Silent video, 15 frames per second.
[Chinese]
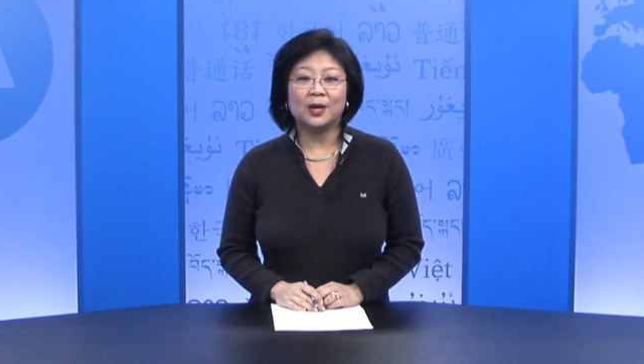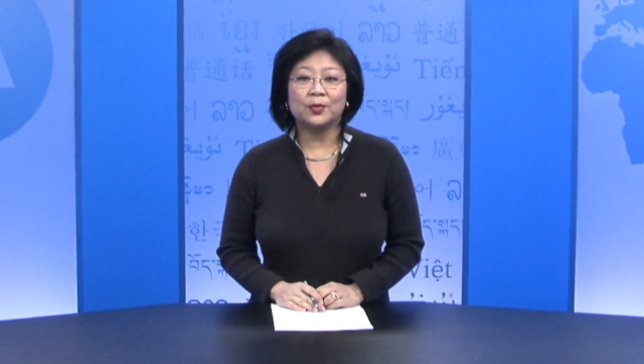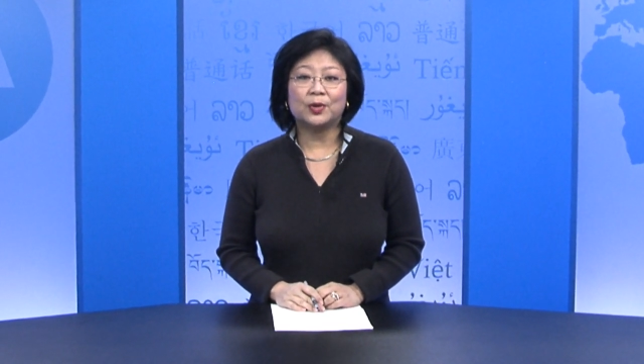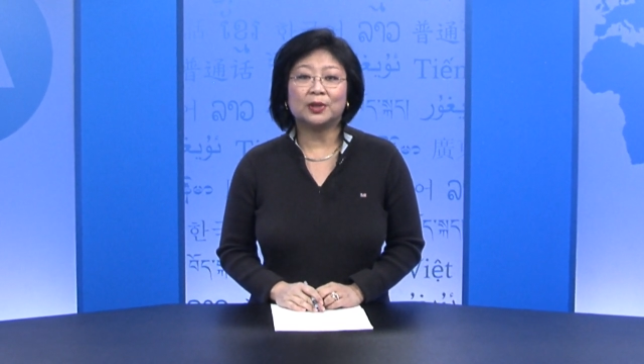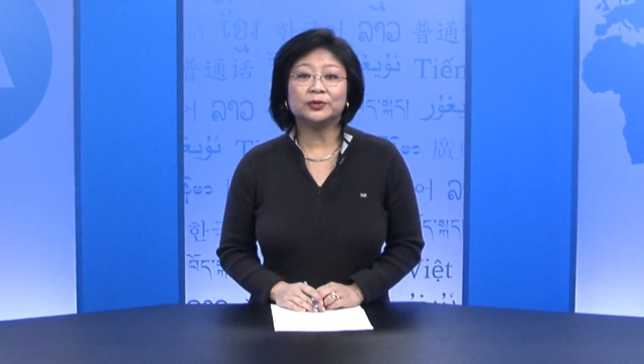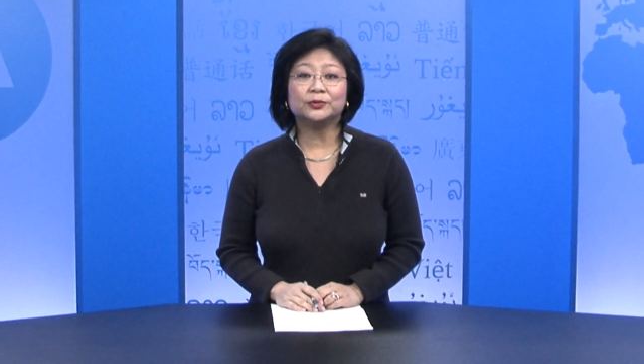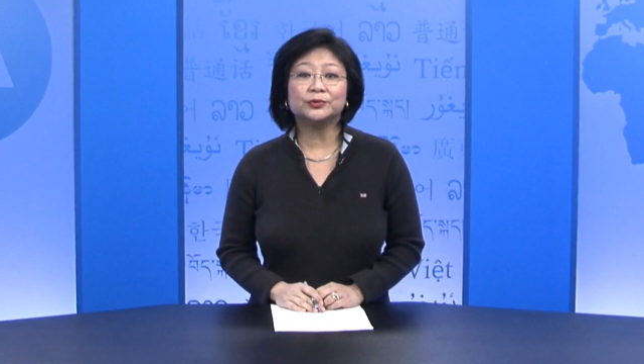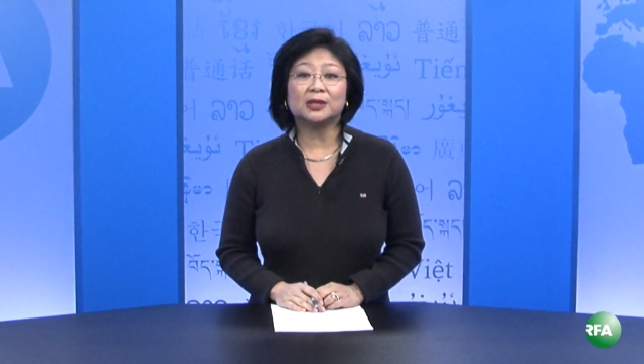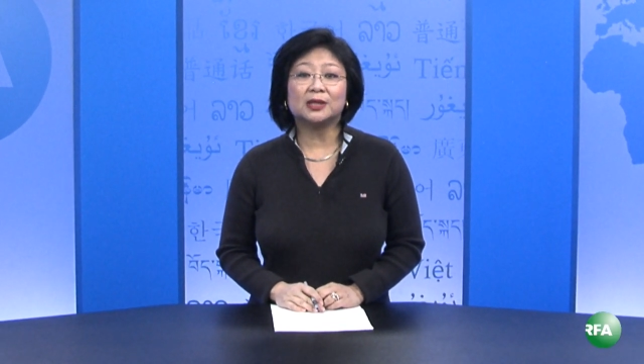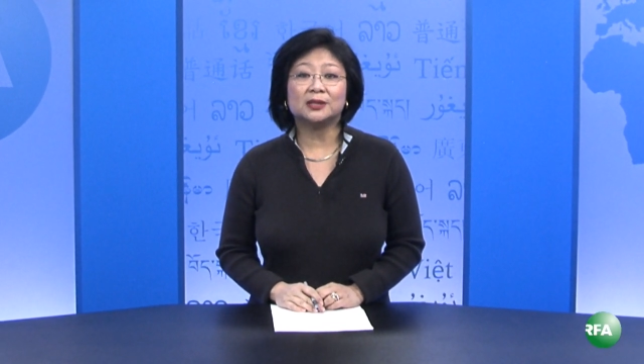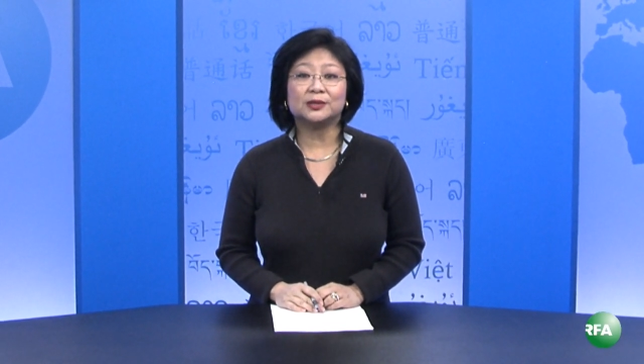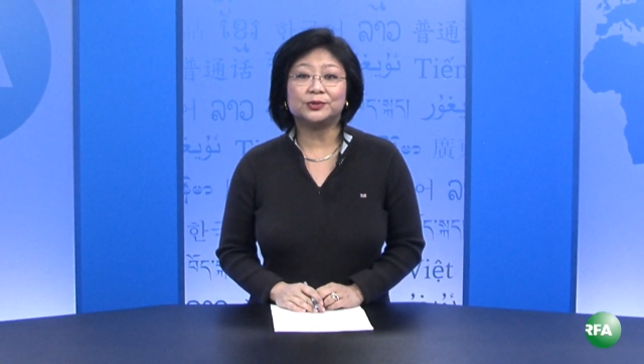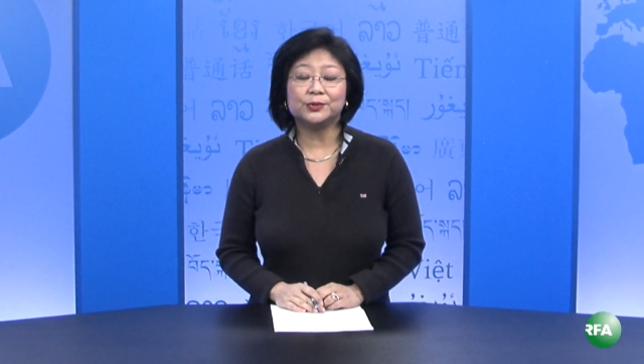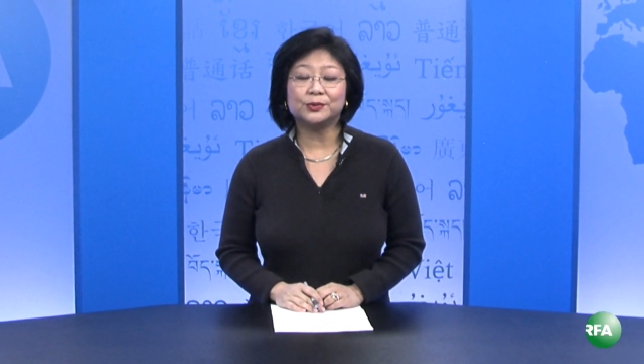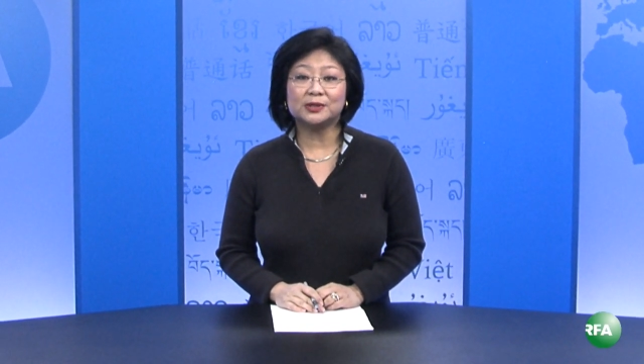广东
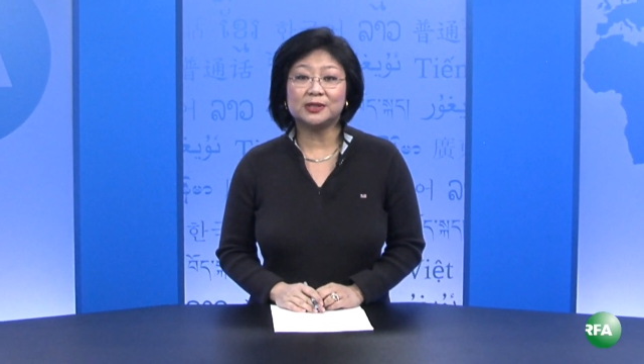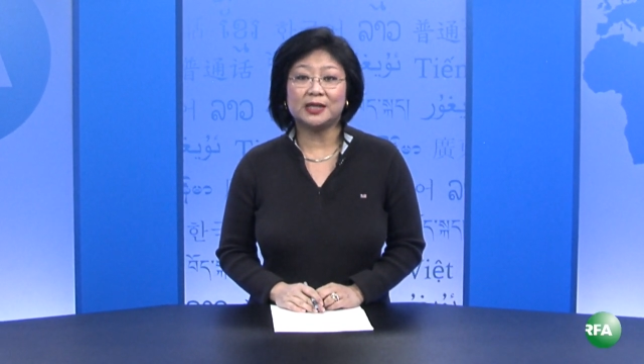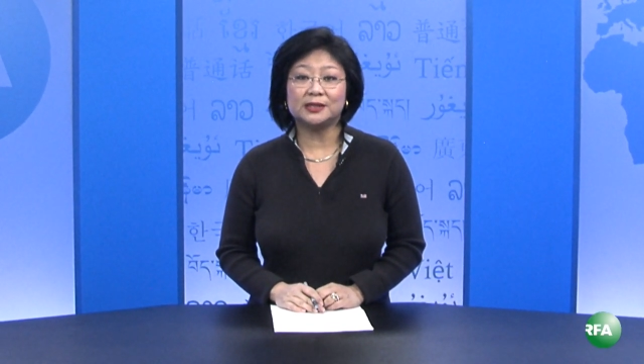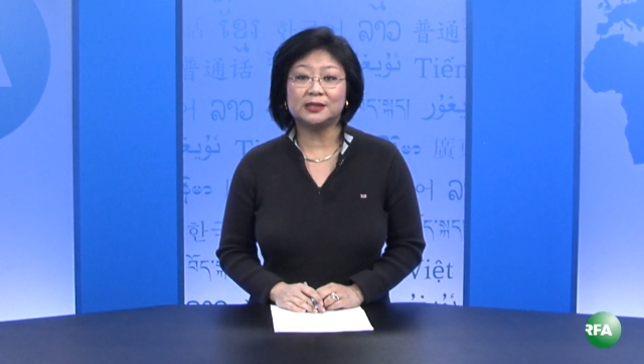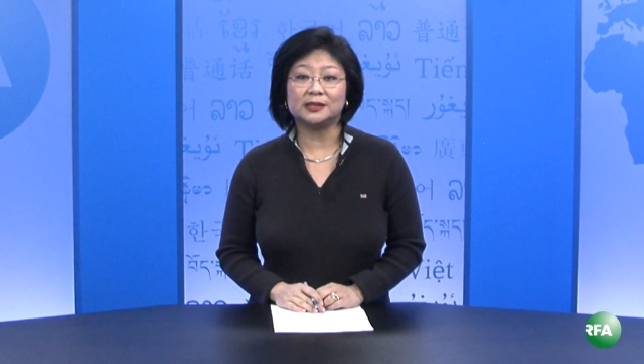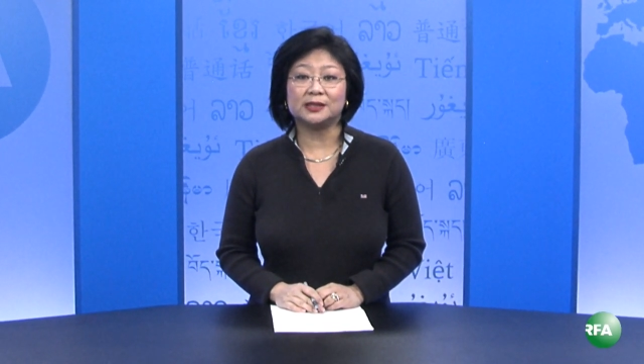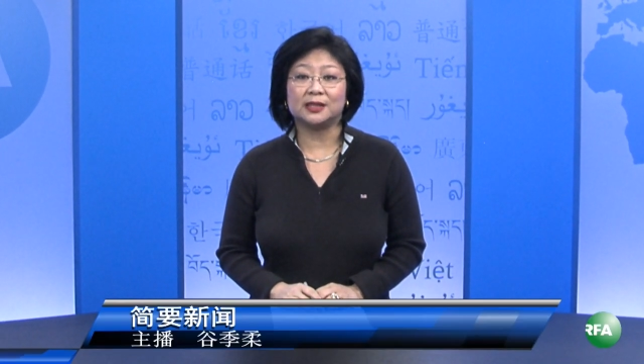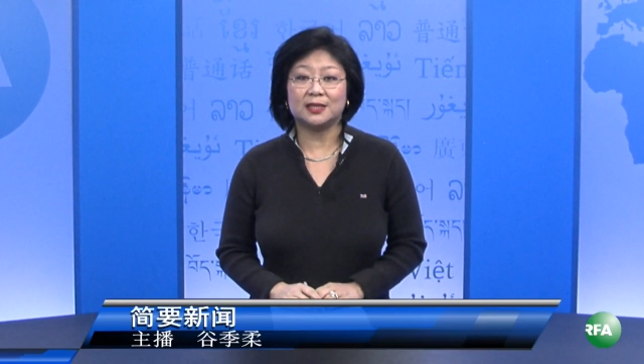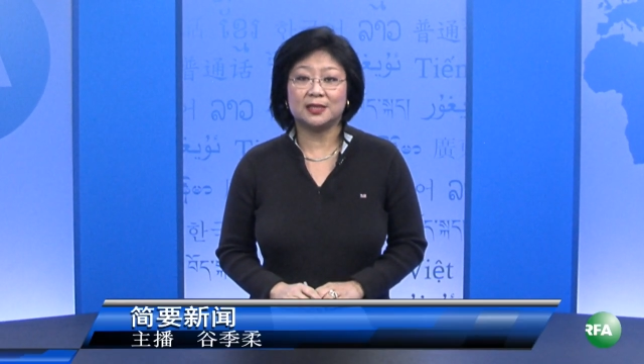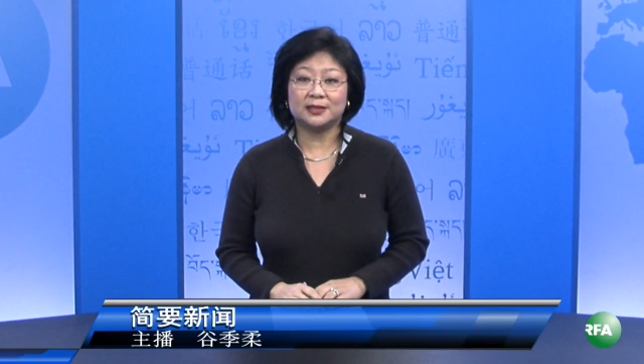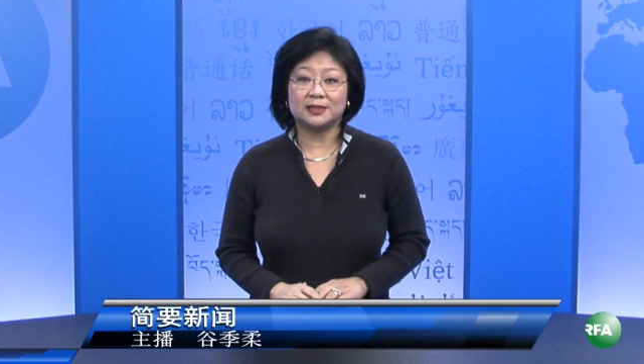省中山市